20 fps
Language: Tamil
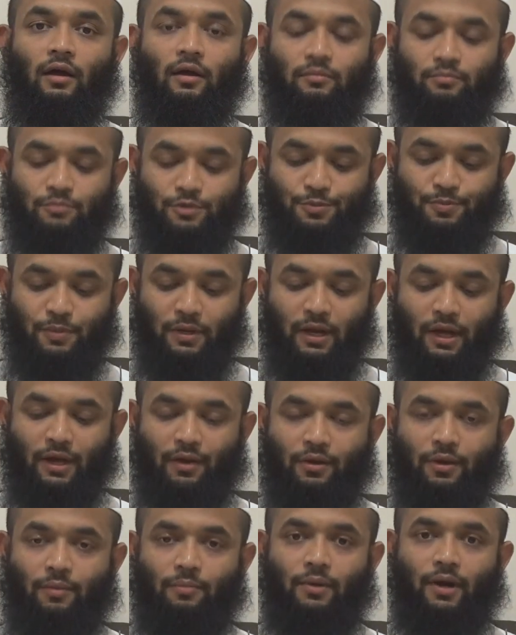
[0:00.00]
பிஸ்மில்லாஹ்
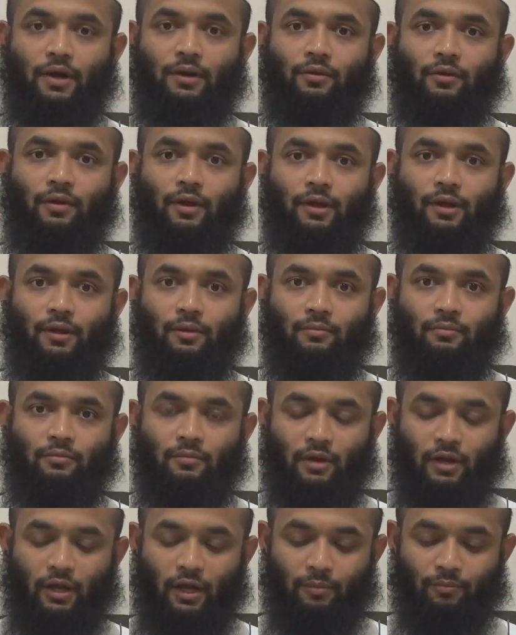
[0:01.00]
ரஹ்மான் ரஹீம்
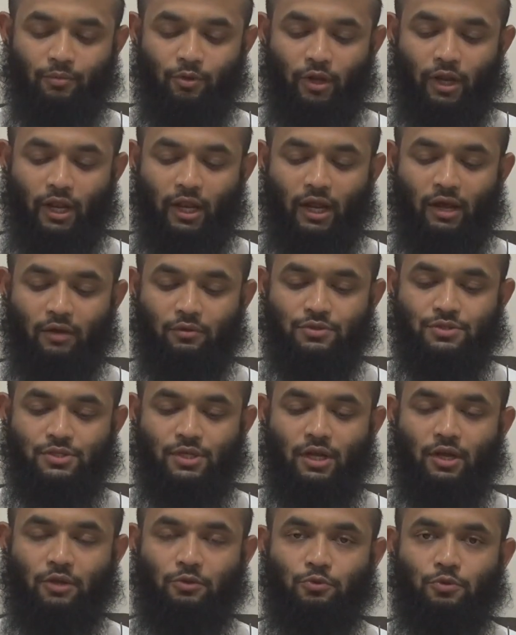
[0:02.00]
அல்ஹம்துல்லா
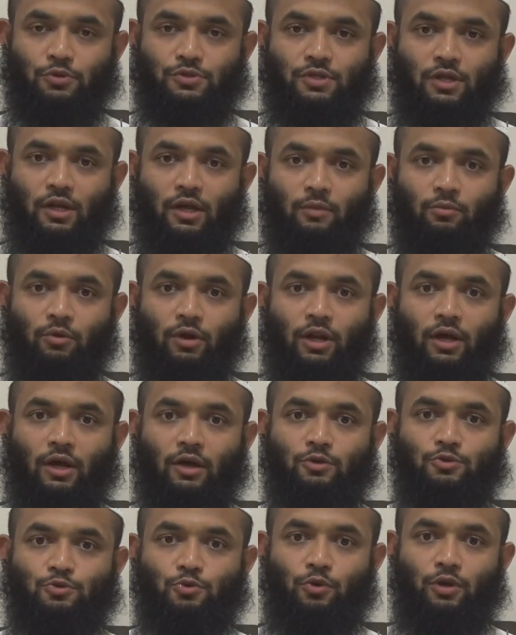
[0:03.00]
வசலாத்து வசலாம் அலா
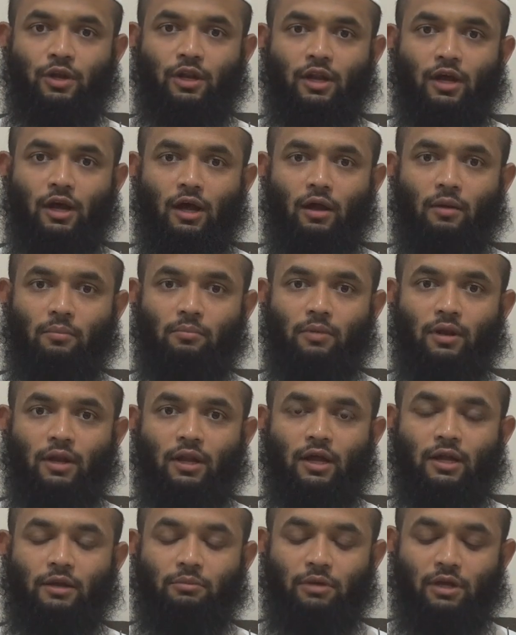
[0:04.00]
ரசூல் இல்லா
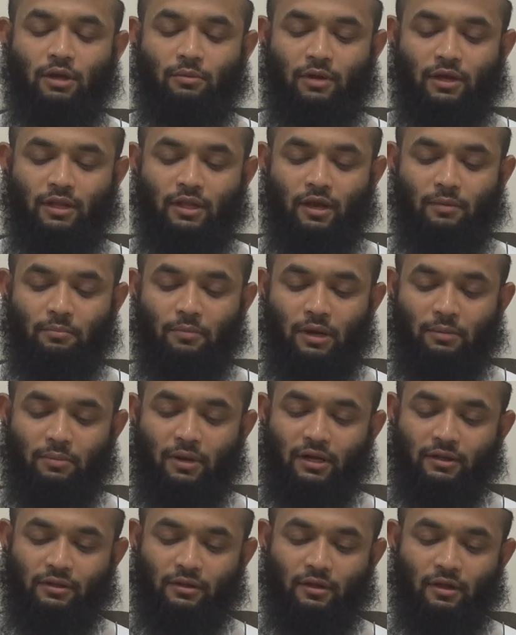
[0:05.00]
மல்லா நபி அபாத்
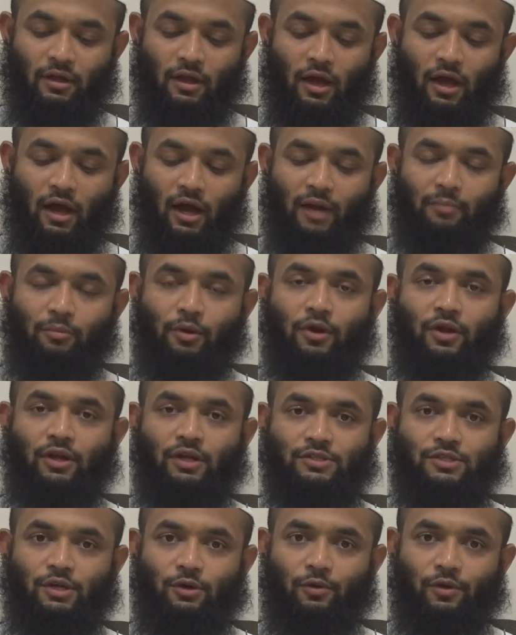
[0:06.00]
அம்மாபாத் அன்புக்கினிய
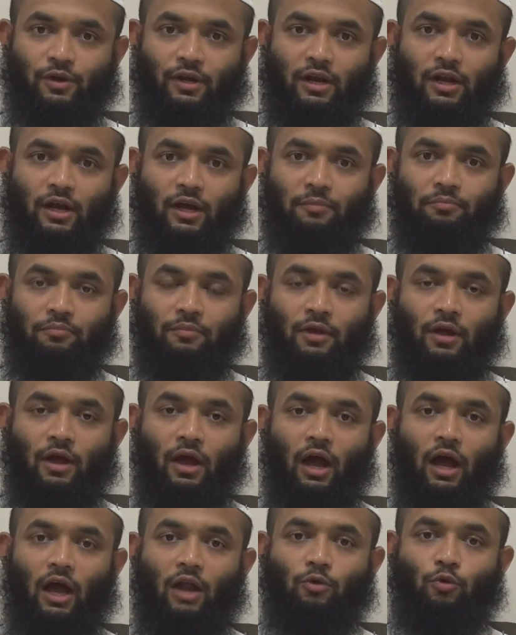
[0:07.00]
சகோதரர்களே
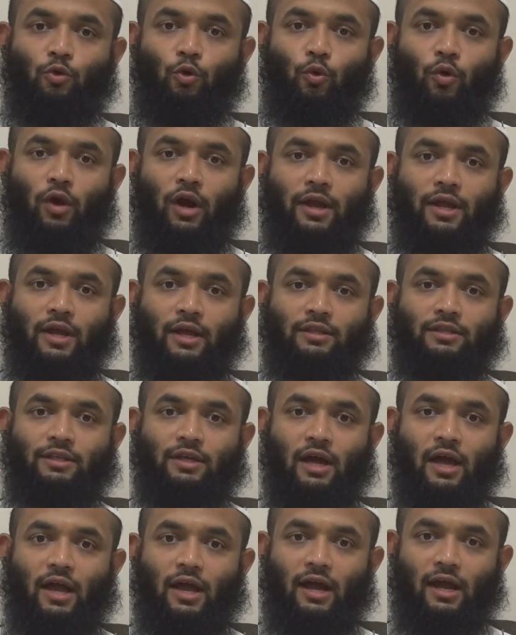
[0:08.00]
அல்
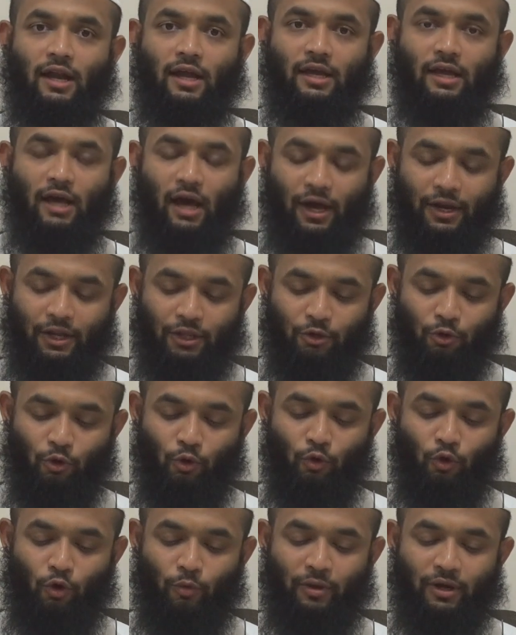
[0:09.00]
அத்தியாயங்களை அறிந்து
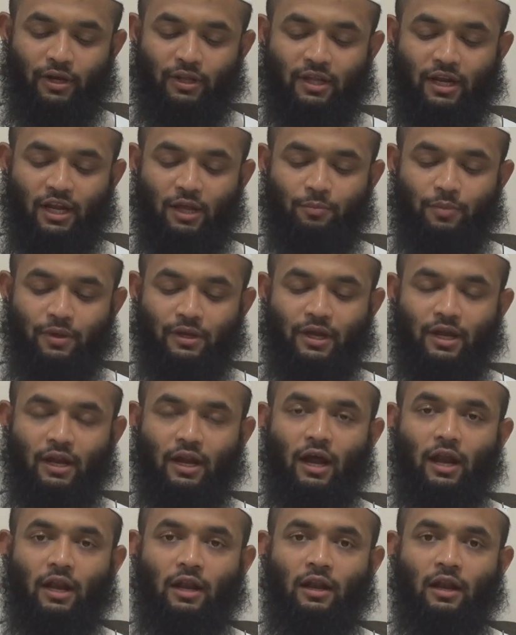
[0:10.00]
கொள்வோம் என்ற தலைப்பின்
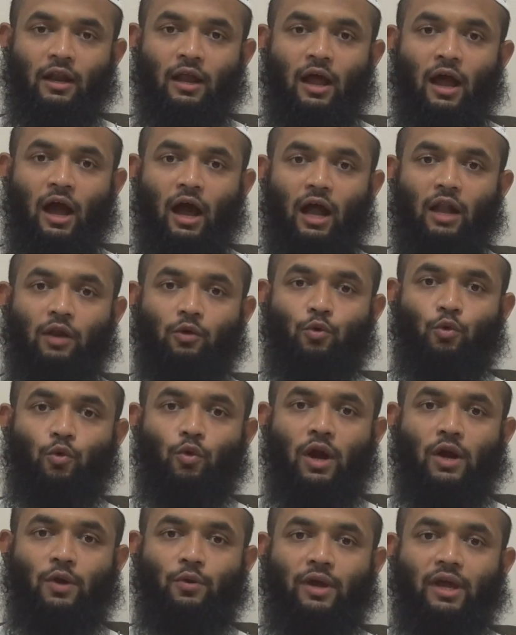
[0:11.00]
கீழால்
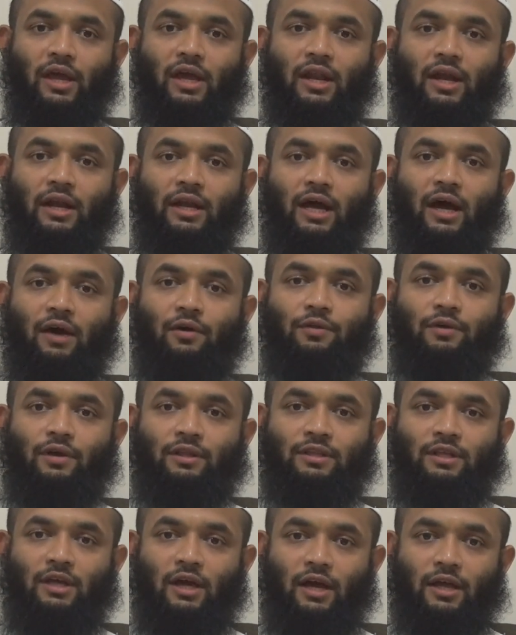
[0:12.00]
அல்குர்வானுடைய இரண்டாவது
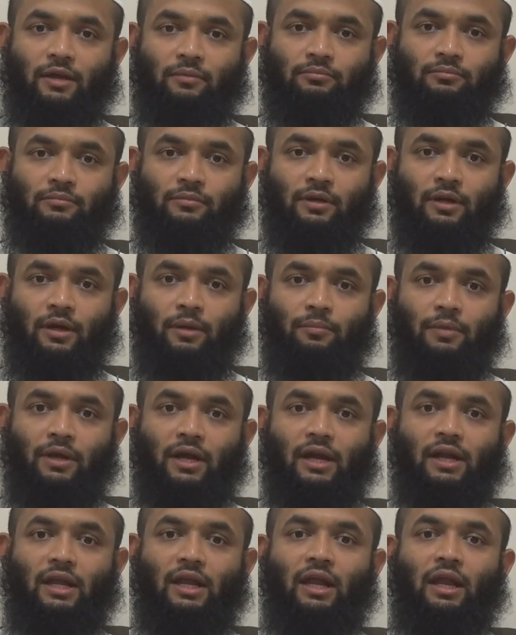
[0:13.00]
அத்தியாயம்
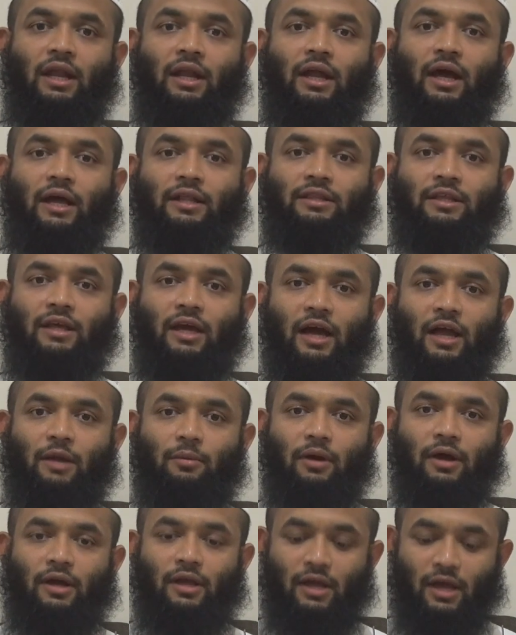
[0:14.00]
மிக நீண்ட
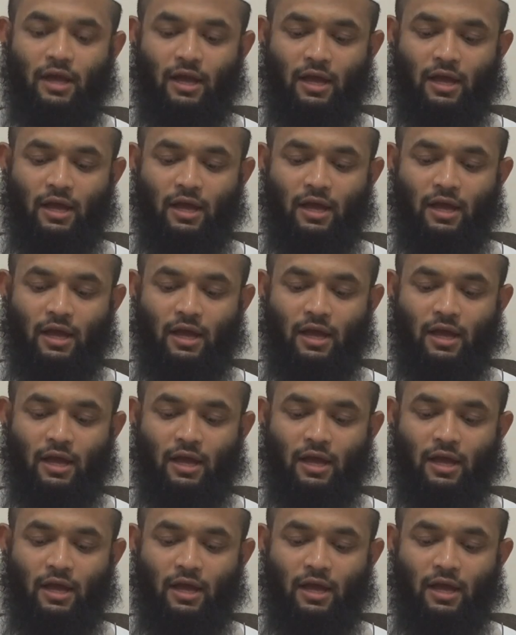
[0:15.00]
அத்தியாயமாகிய